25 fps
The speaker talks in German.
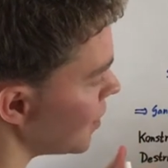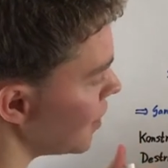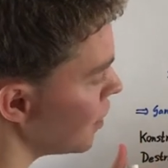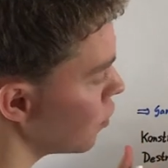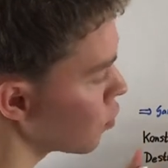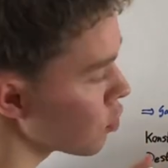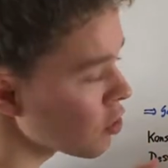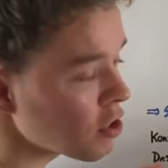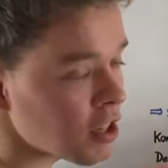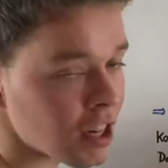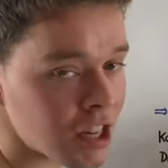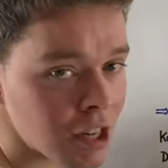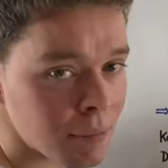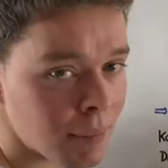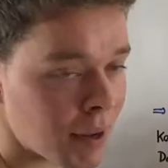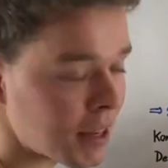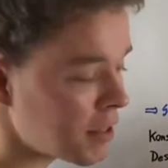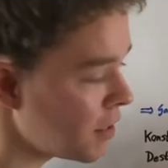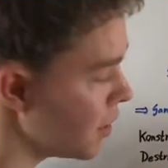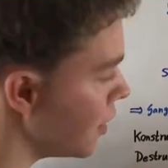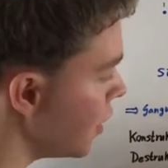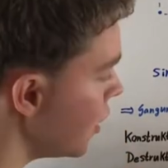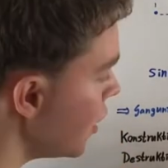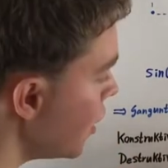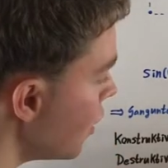Sinus Theta
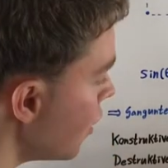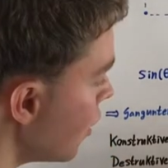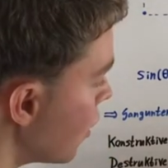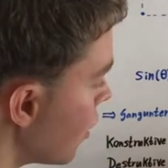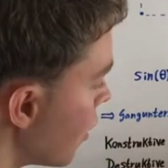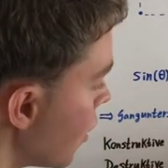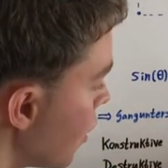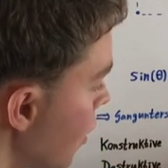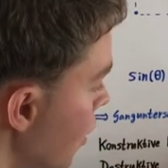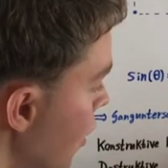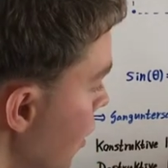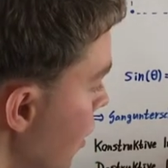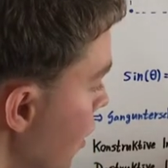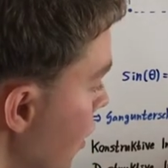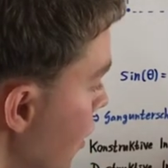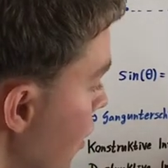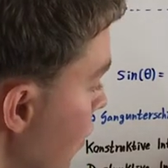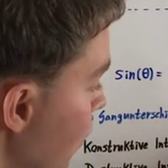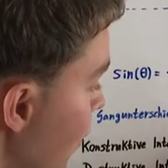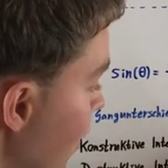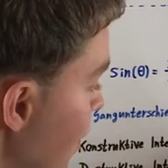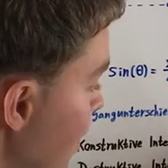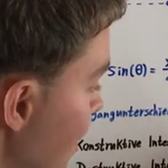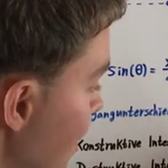mal d, wenn